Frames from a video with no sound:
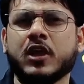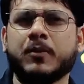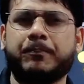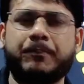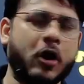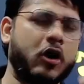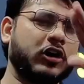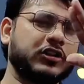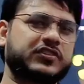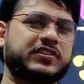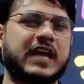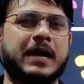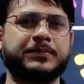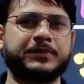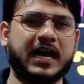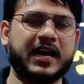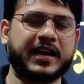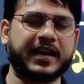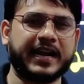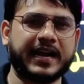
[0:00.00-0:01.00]
बहुत
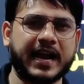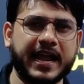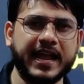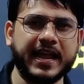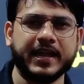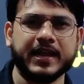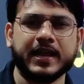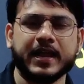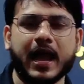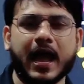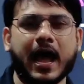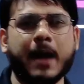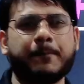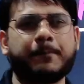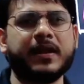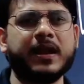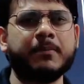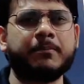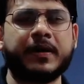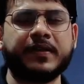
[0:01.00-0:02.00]
सावधान रहना है
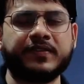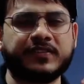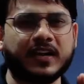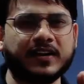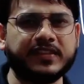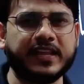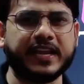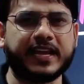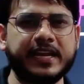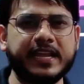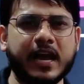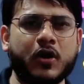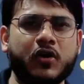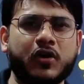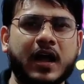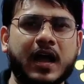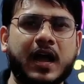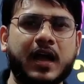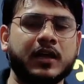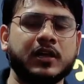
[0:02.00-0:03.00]
आपने मंजर देख लिया
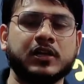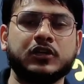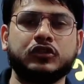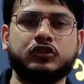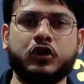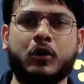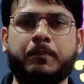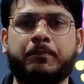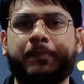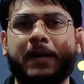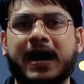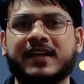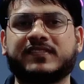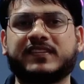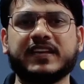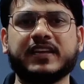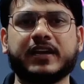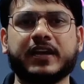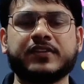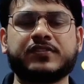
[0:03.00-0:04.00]
होगा जो
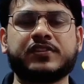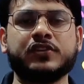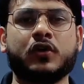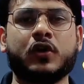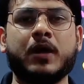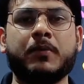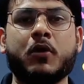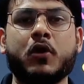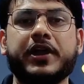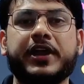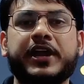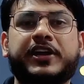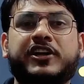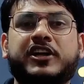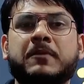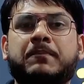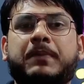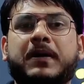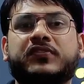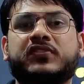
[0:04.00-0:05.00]
पासिंग रेशियो है वो
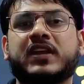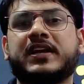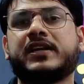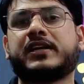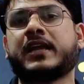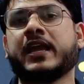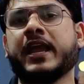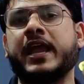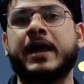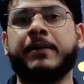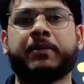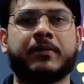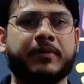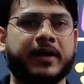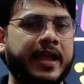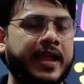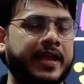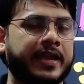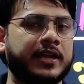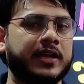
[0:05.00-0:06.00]
80 परसेंट के एब
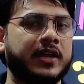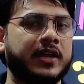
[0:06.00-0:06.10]
है